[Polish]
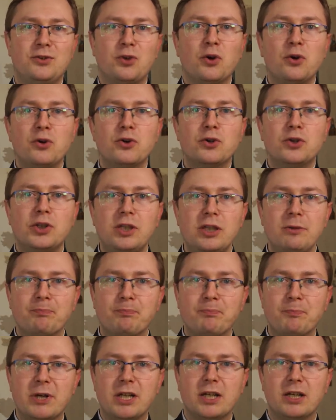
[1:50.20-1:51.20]
to,
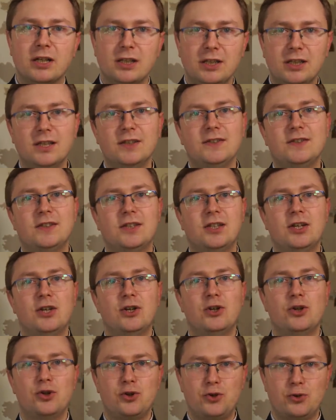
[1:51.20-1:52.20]
kim jest
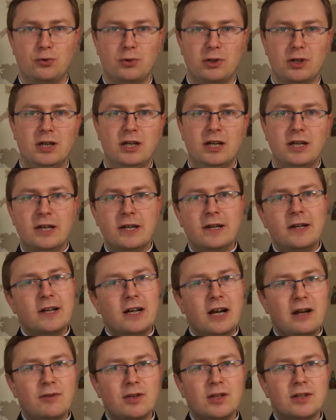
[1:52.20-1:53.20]
szur.
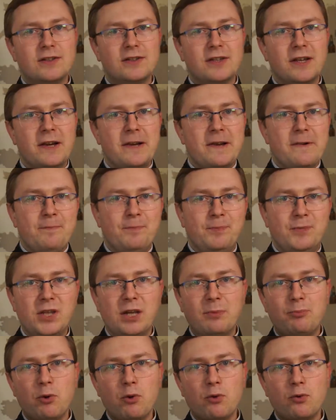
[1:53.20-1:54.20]
A więc
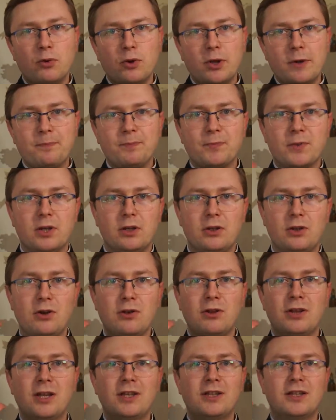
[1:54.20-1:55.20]
niepokój,
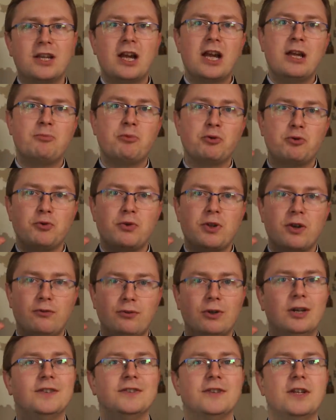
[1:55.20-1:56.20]
lornetka i poczucie
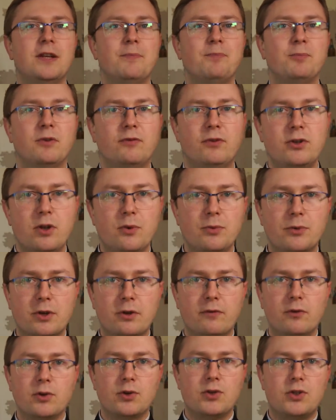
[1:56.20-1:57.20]
własnej
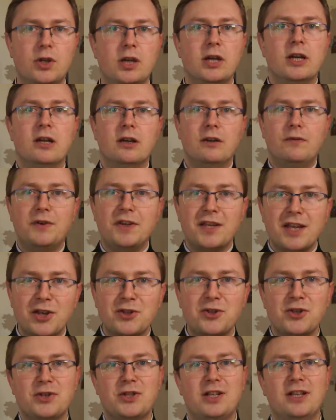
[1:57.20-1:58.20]
wyjątkowości.
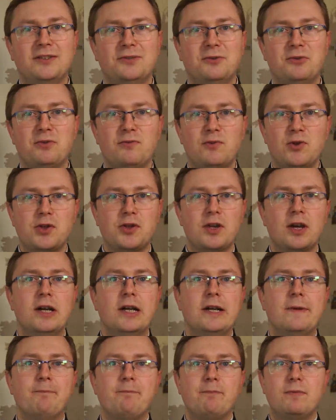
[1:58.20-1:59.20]
Wyjaśnię teraz
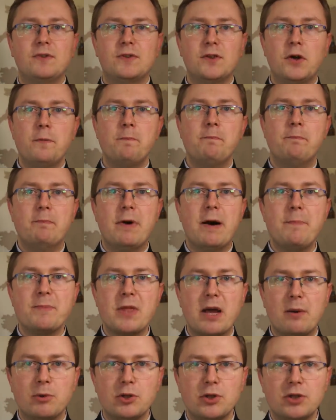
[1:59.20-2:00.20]
oczywiście, co mam
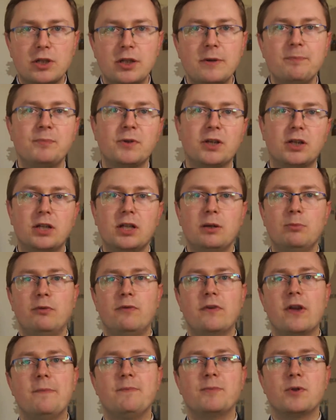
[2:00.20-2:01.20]
na myśli, gdy
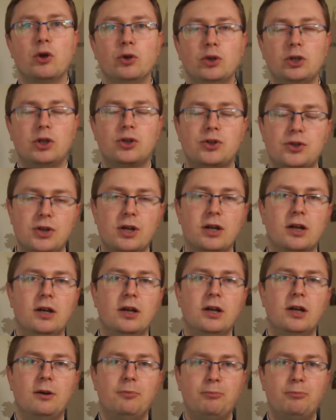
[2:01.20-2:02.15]
mówię o tych trzech